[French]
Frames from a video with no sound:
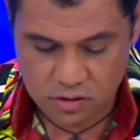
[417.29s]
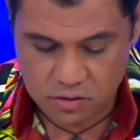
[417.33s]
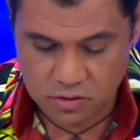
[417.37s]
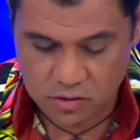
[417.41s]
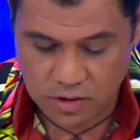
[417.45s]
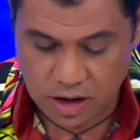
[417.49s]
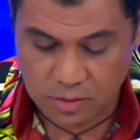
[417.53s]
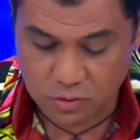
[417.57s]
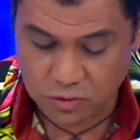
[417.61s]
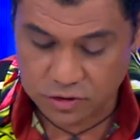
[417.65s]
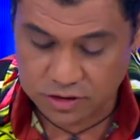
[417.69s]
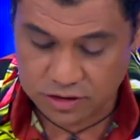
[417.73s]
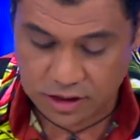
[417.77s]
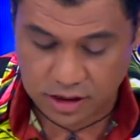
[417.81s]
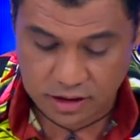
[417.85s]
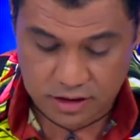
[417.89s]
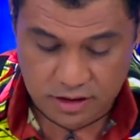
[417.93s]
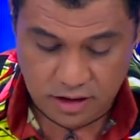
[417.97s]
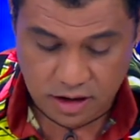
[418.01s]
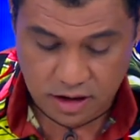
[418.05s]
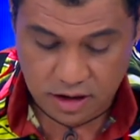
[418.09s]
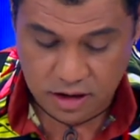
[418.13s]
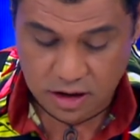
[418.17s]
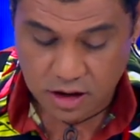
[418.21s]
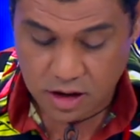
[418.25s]
le
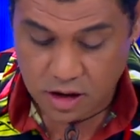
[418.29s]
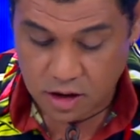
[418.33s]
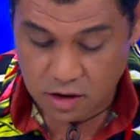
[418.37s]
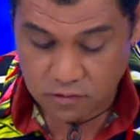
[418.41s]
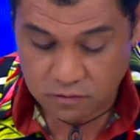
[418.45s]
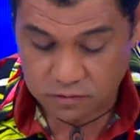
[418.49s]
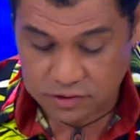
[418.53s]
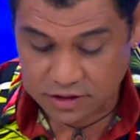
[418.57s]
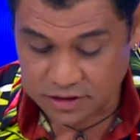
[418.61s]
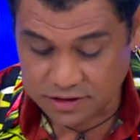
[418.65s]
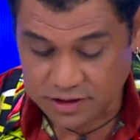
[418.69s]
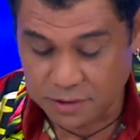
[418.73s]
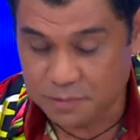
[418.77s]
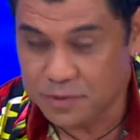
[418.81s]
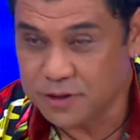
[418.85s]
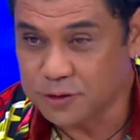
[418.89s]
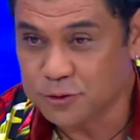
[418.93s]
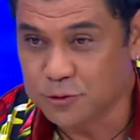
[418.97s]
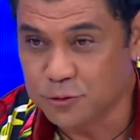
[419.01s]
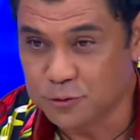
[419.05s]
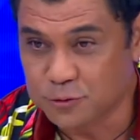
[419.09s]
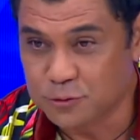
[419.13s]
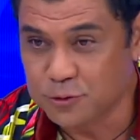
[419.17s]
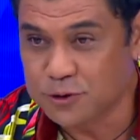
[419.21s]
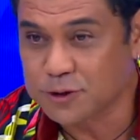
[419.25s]
Amouitaïra Vous étiez
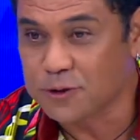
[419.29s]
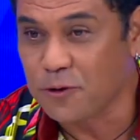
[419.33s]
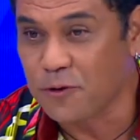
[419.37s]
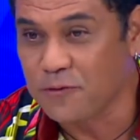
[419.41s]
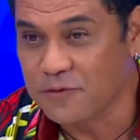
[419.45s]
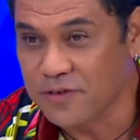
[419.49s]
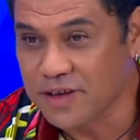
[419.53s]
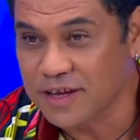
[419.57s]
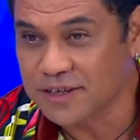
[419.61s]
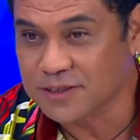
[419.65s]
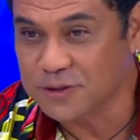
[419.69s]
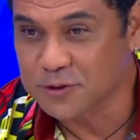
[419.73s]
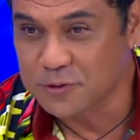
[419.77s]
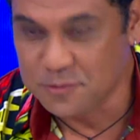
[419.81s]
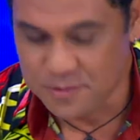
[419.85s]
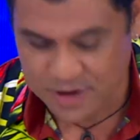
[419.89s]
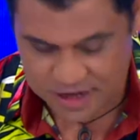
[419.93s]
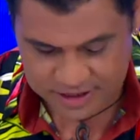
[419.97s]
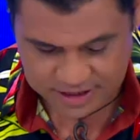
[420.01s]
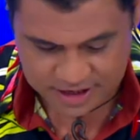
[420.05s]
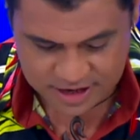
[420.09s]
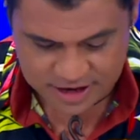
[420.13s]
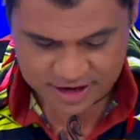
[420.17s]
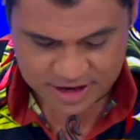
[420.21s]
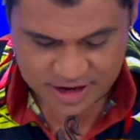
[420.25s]
presque tous en vert ce
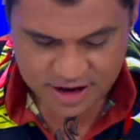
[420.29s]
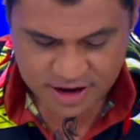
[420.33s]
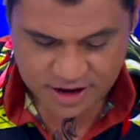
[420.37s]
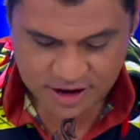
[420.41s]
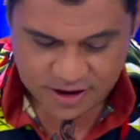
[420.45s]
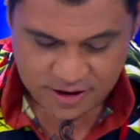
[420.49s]
matin.